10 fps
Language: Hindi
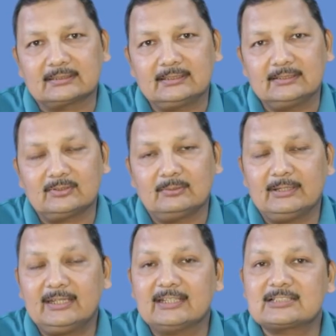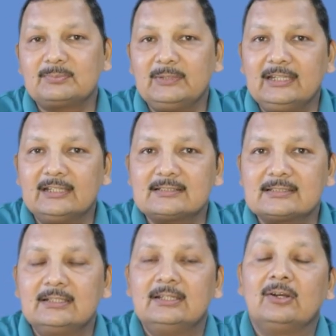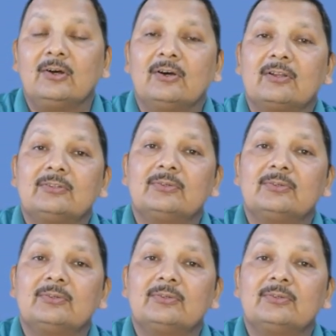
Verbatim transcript: सकते हैं तो हमारे एक्सपीरियंस और